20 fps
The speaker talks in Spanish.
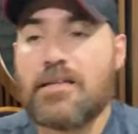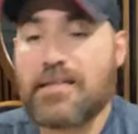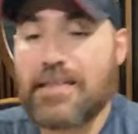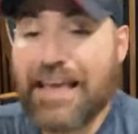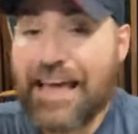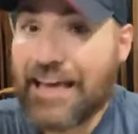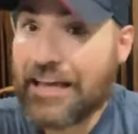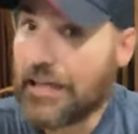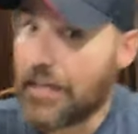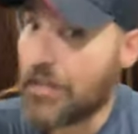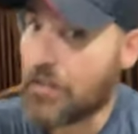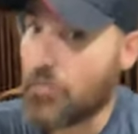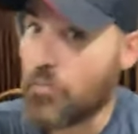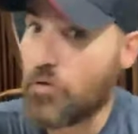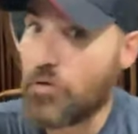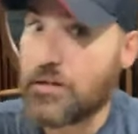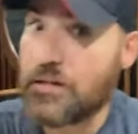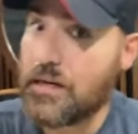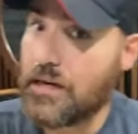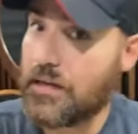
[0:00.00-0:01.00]
si hay que ir
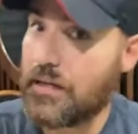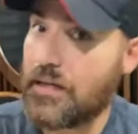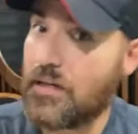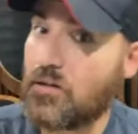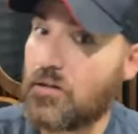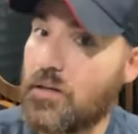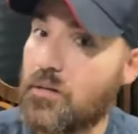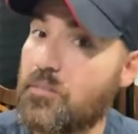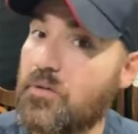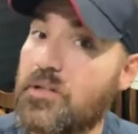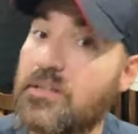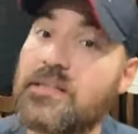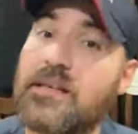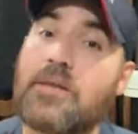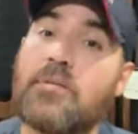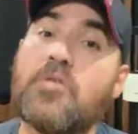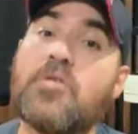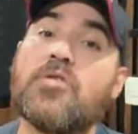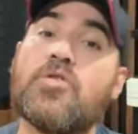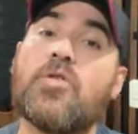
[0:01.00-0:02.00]
muy tranquilo también, porque
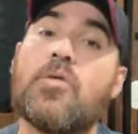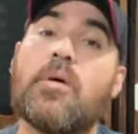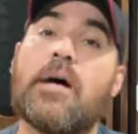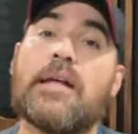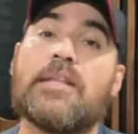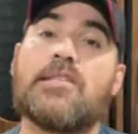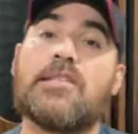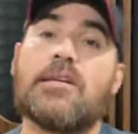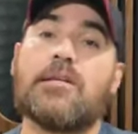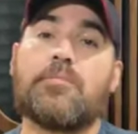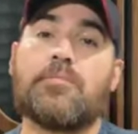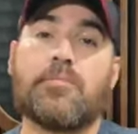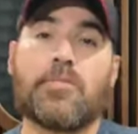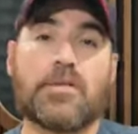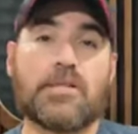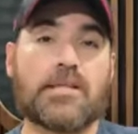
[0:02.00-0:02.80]
si hay mucho bache,